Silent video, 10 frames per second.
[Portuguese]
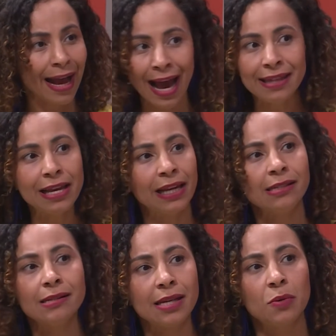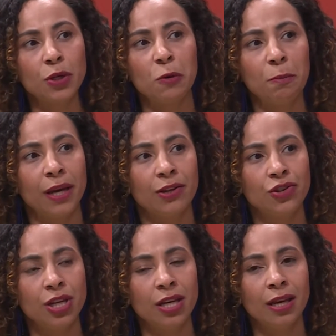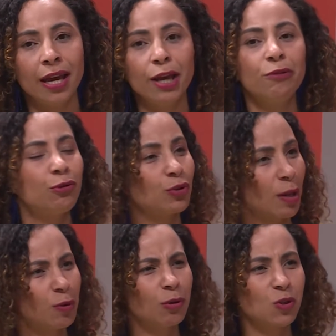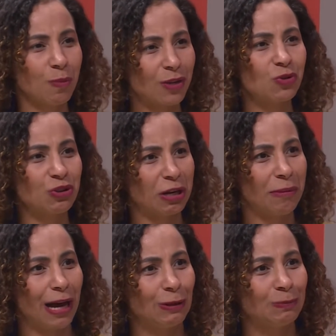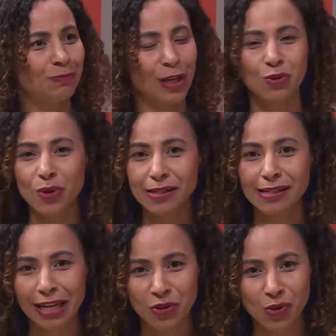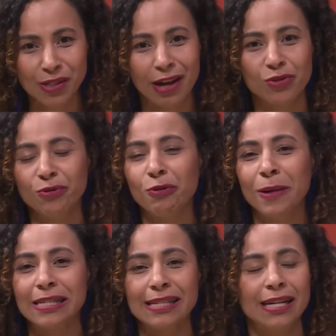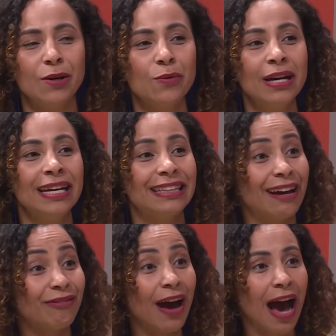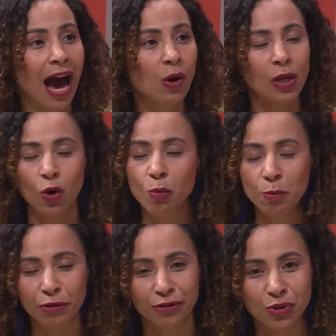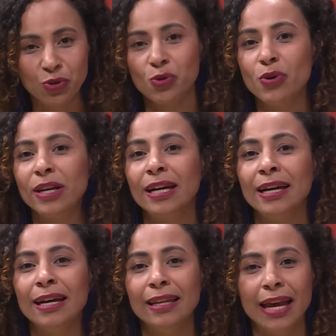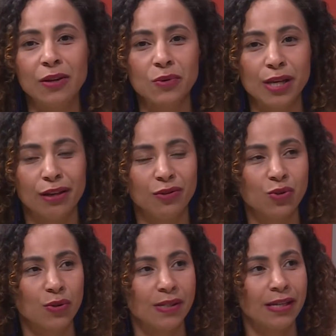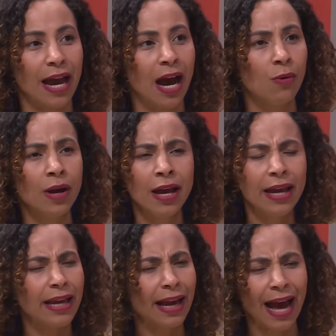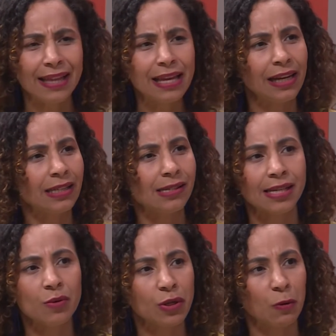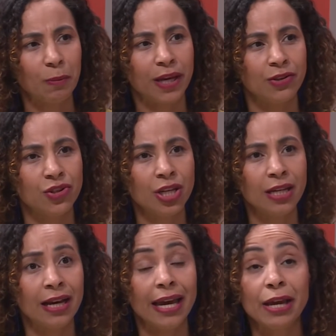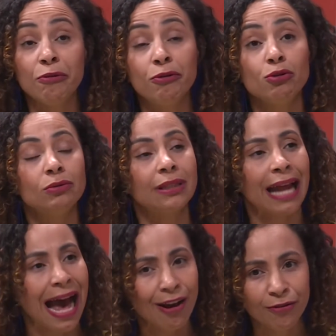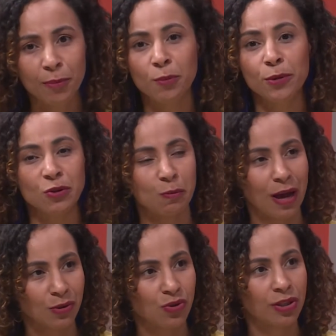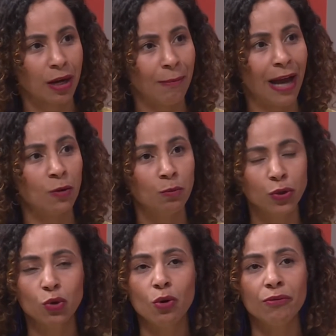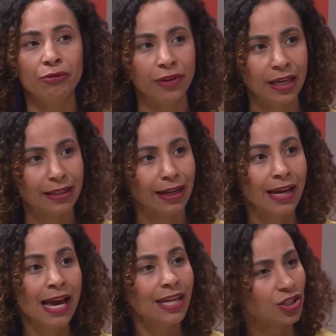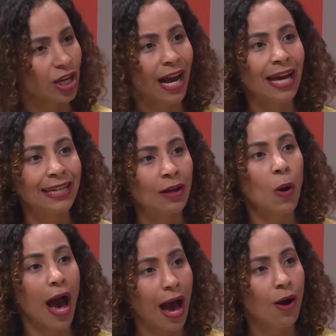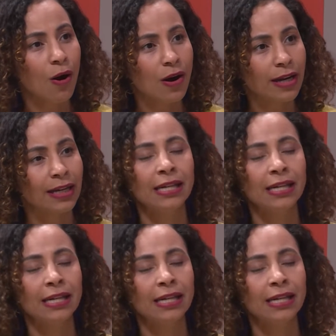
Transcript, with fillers: Cada eleição que eu perdi, eu voltei para o meu espaço de trabalho. Eu sou assistente social de formação, dava aula como professora né, no serviço social. E cada eleição que eu perdia, eu voltava para o meu espaço de trabalho, muito convicta que chegaria a hora